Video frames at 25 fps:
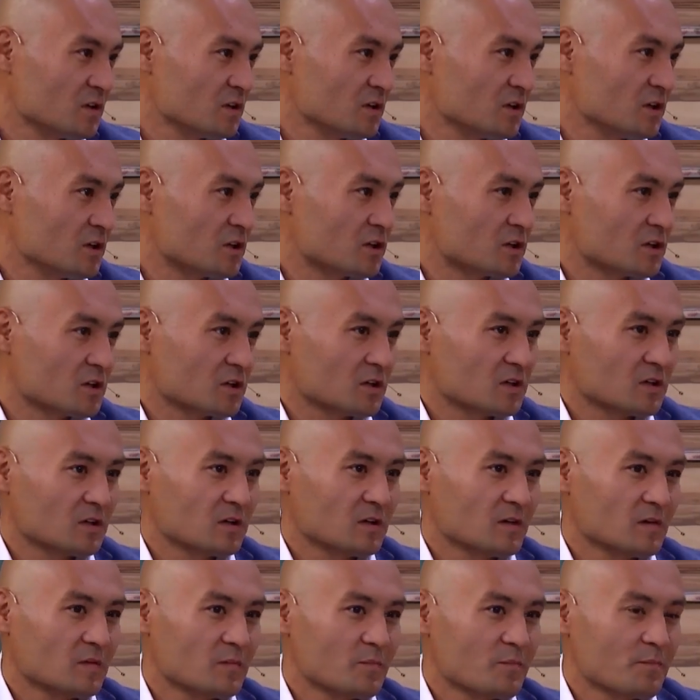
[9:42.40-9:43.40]

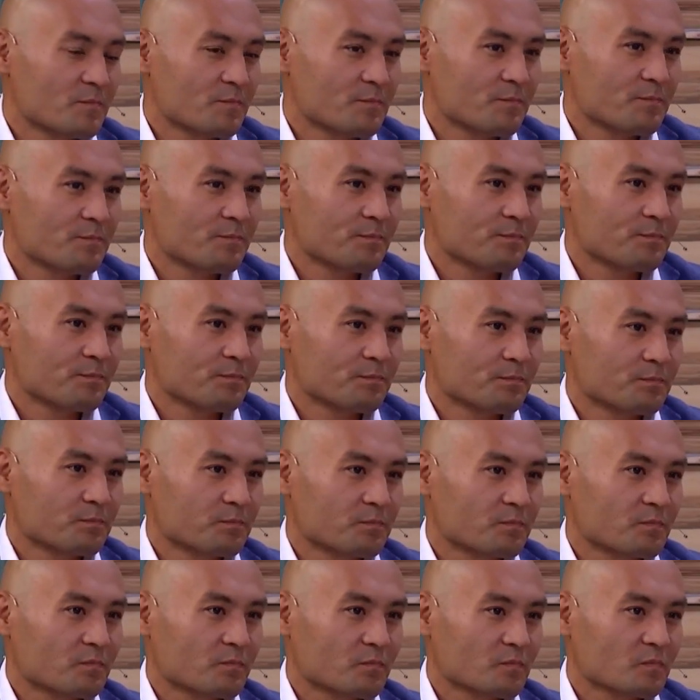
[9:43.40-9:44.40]
это
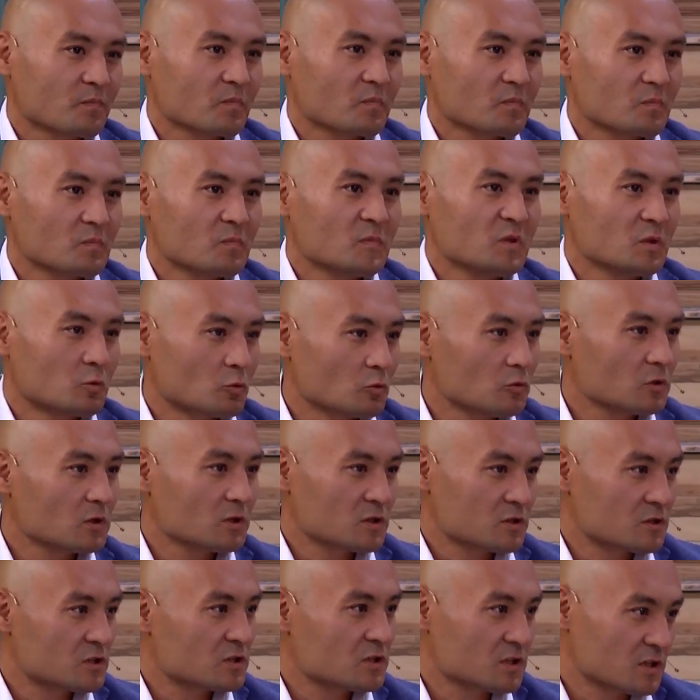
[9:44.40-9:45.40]
не только
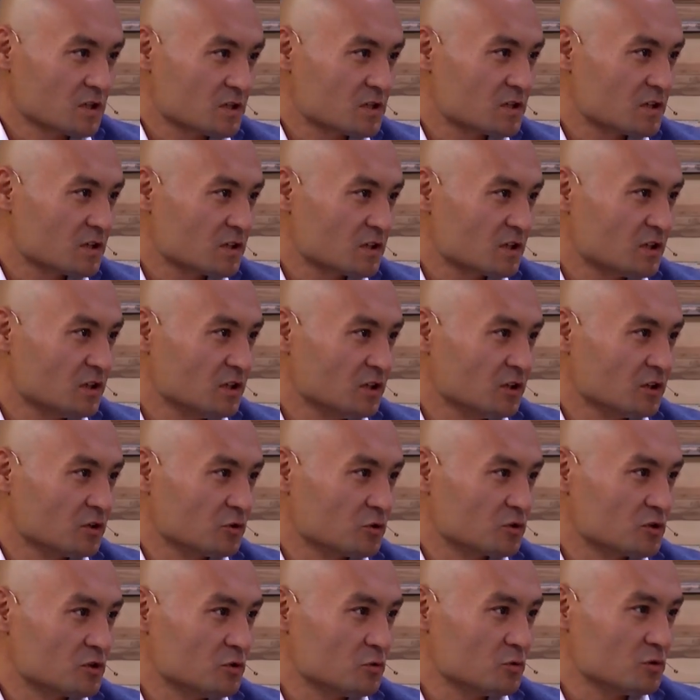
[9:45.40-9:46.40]
с этой стороны, то
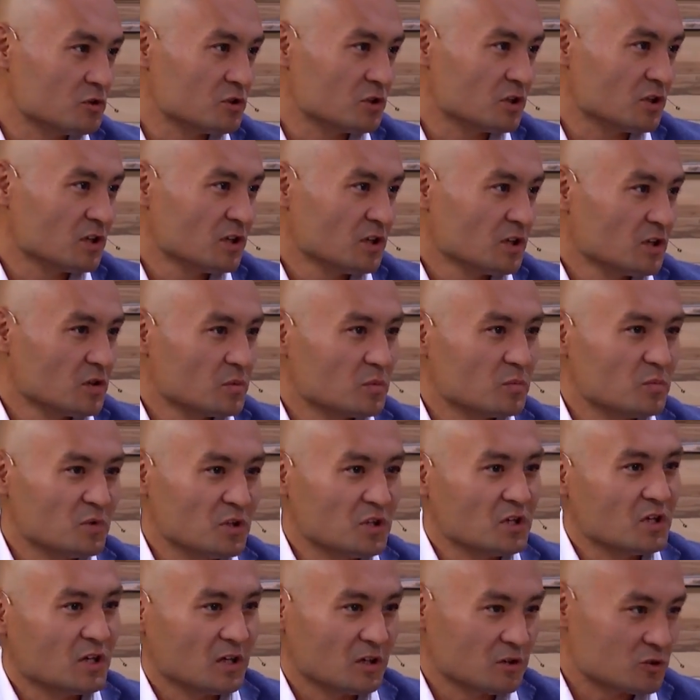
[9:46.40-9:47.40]
есть люди
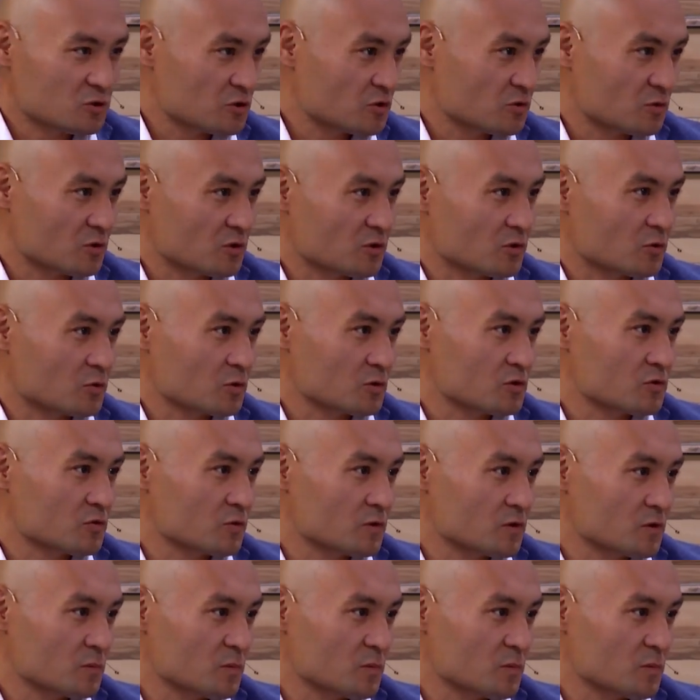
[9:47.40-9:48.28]
меняют что-то, какое-то свое